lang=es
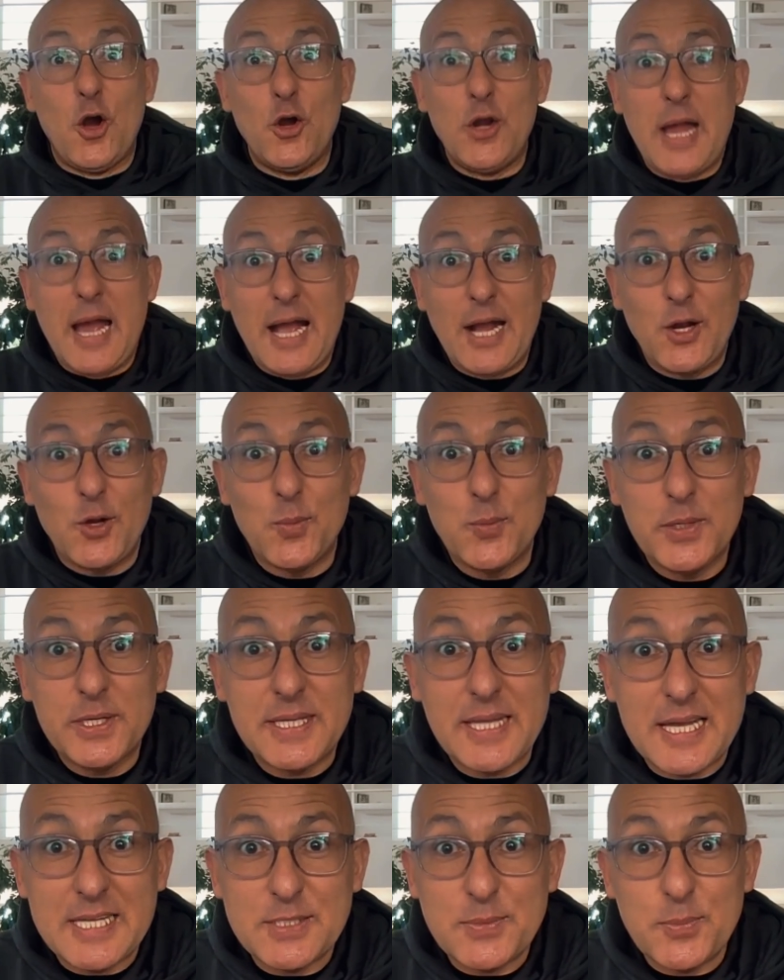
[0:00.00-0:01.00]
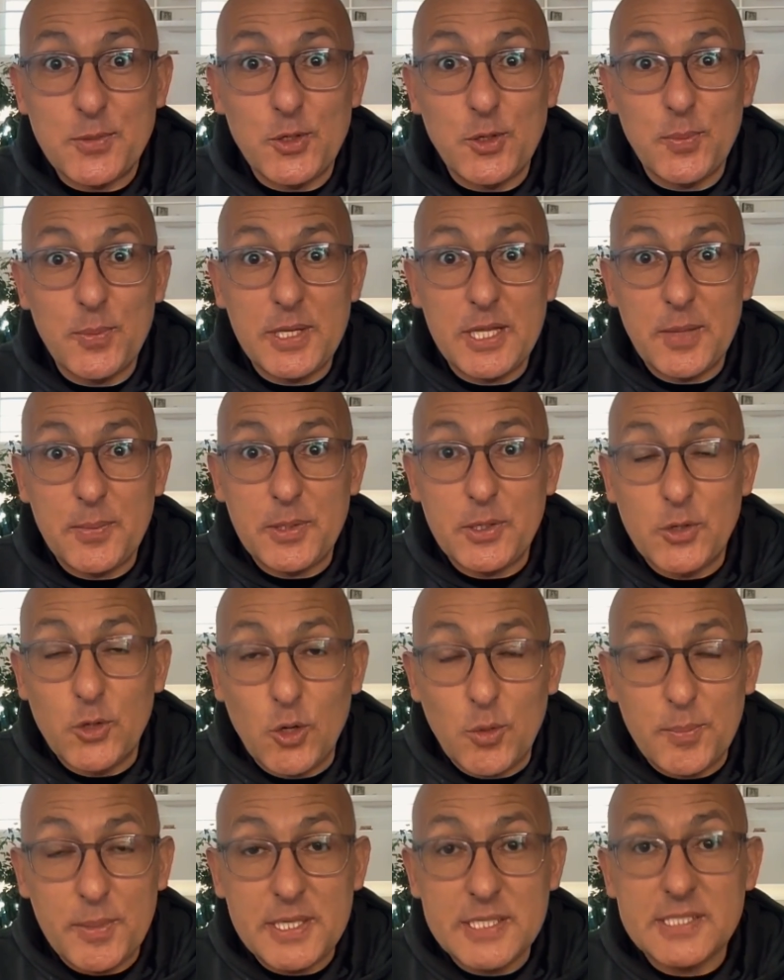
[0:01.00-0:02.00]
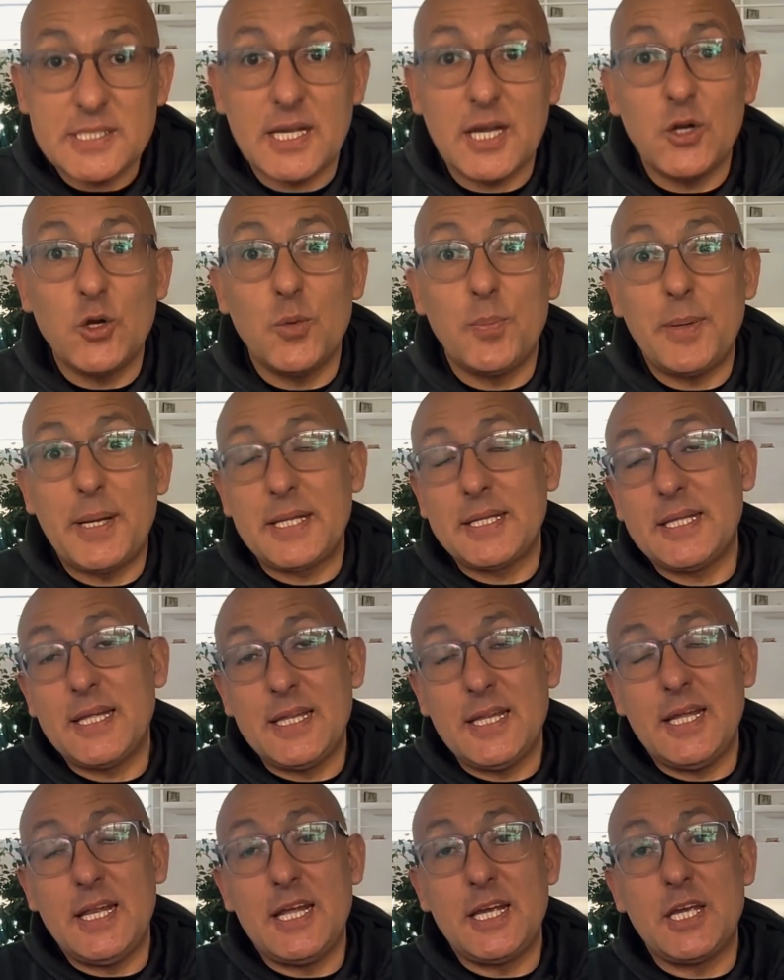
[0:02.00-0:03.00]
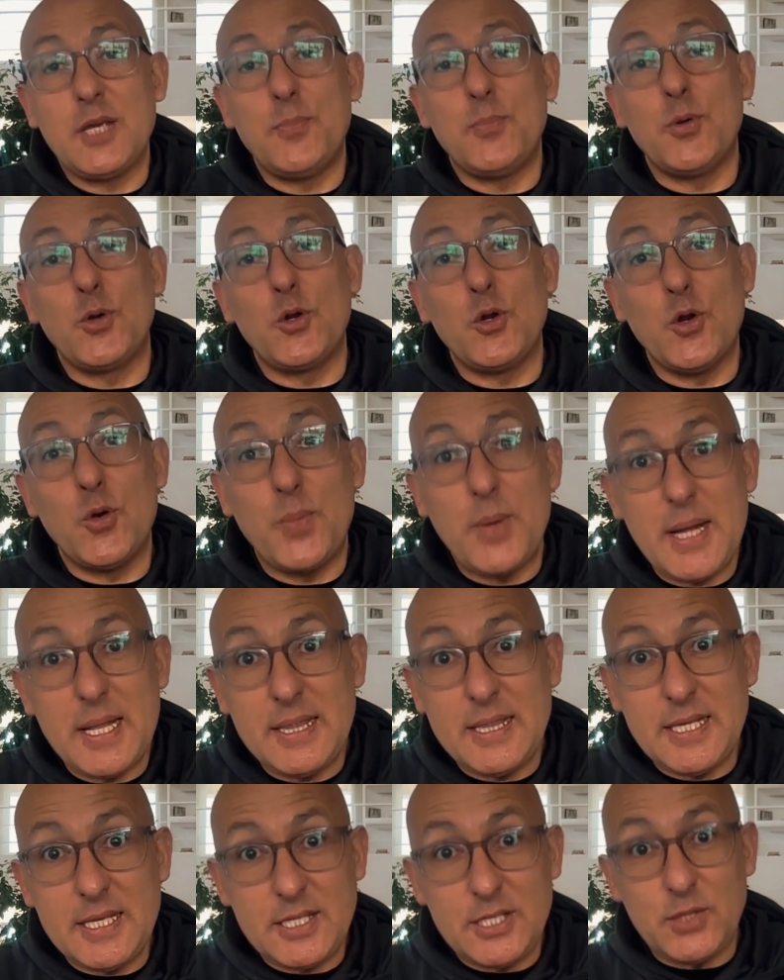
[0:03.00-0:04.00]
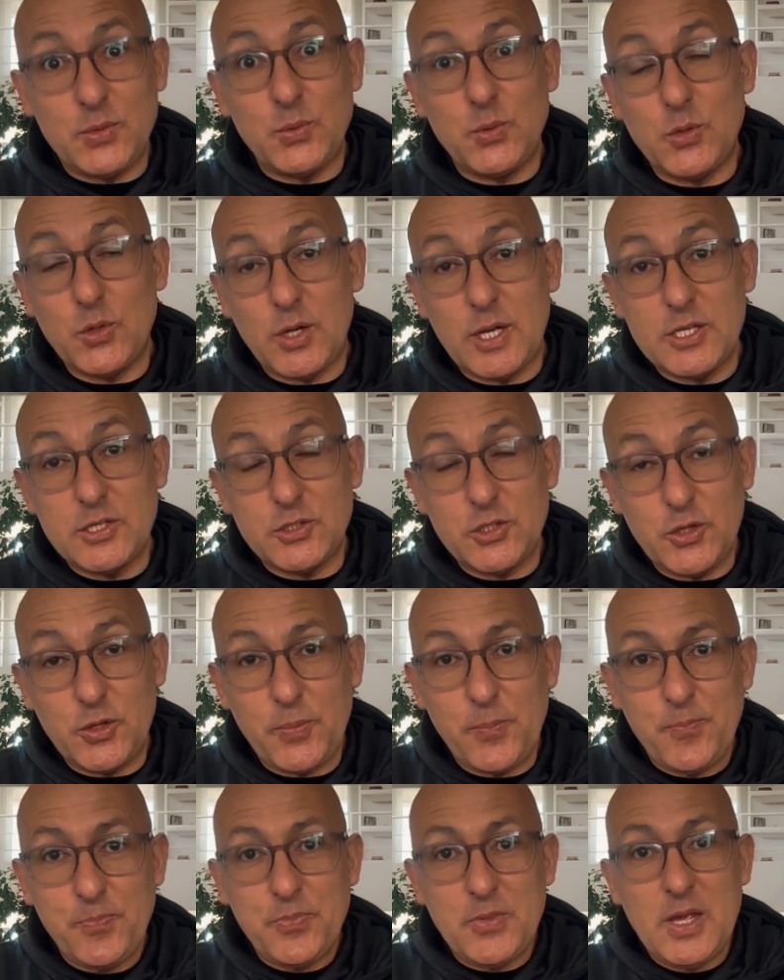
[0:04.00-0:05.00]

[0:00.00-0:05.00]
Hola, ¿cómo estás? Mi nombre es David Gómez, hago parte del equipo global de Instituto Canción.